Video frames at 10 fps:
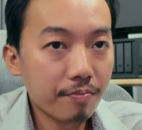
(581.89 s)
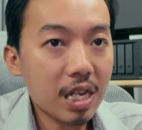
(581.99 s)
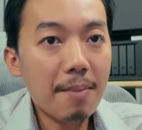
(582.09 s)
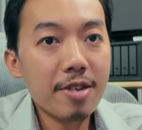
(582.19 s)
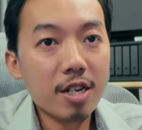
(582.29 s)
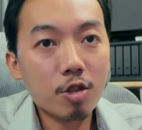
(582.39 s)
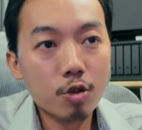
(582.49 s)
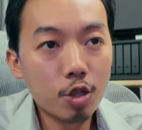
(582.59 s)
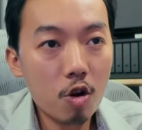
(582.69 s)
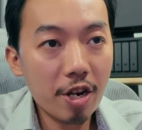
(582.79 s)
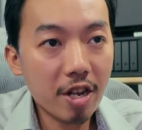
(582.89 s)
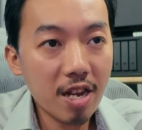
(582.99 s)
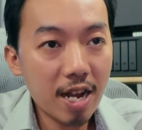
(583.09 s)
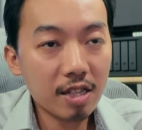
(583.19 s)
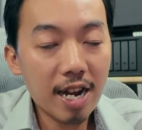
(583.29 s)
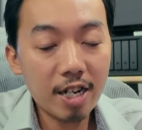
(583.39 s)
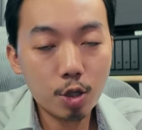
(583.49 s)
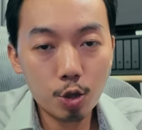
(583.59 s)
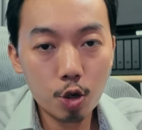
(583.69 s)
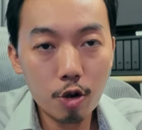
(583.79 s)
tam giả số để gây hai tháng
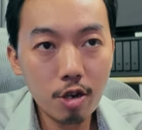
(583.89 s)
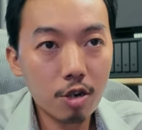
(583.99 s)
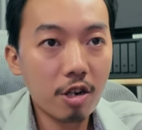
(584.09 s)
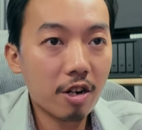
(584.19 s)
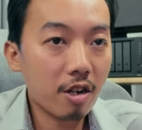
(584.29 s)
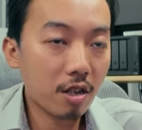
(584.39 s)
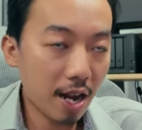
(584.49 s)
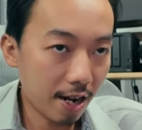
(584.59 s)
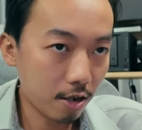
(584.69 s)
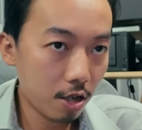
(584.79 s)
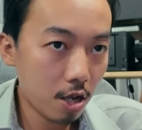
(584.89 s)
số như này đây hạ